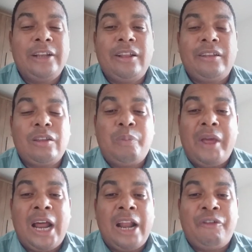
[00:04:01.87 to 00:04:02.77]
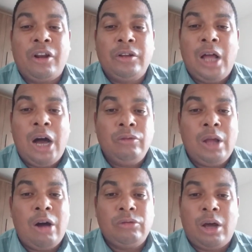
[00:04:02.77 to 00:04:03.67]
desesperada falou: "Não,
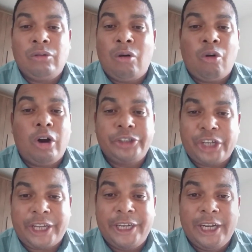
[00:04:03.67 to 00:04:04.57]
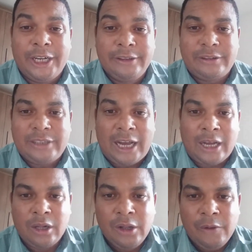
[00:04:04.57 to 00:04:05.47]
não, não, não corte a
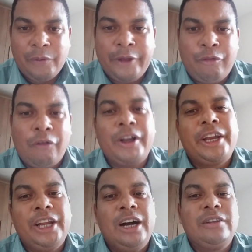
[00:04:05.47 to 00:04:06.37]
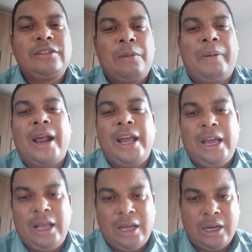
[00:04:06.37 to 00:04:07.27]
criança. Devolva a criança para
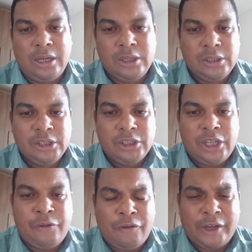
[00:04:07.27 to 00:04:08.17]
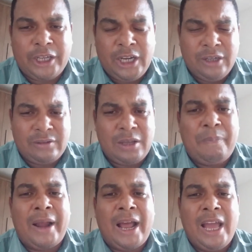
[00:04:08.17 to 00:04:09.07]
ela. Devolva a criança
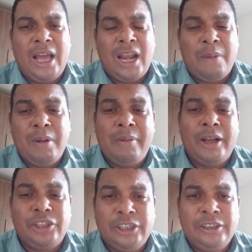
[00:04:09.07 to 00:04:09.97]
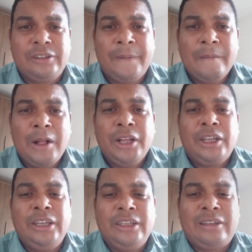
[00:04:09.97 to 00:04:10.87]
para ela." A Bíblia diz
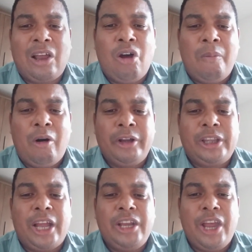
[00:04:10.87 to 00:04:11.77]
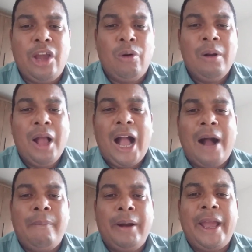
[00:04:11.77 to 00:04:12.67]
que Salomão entendeu.
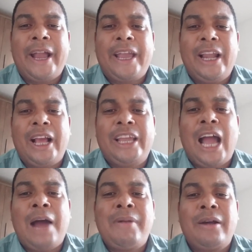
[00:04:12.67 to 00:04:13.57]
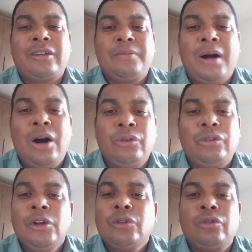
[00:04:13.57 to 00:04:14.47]
A mãe é aquela que abre as
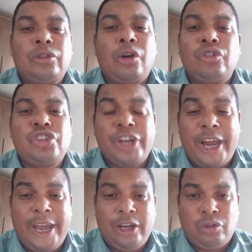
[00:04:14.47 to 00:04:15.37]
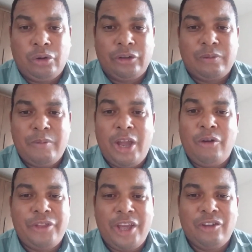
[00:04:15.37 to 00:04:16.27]
mãos dos teus direitos. Meu
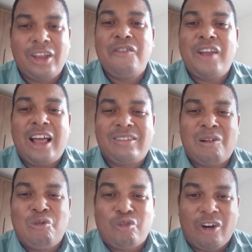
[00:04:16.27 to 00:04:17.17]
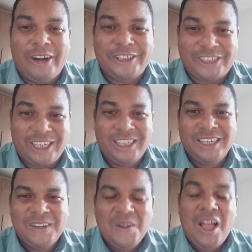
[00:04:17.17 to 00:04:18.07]
Deus, revelação forte, hein?
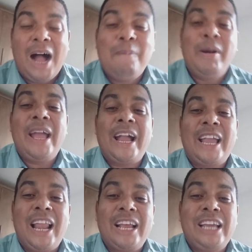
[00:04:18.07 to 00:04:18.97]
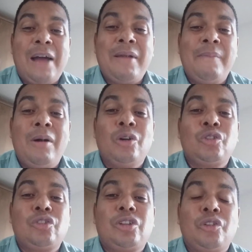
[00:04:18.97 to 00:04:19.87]
A mãe é aquela que abre a mão
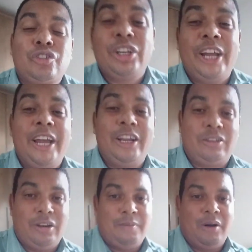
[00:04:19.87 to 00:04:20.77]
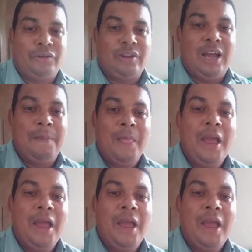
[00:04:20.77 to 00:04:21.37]
dos teus direitos, irmãos, né?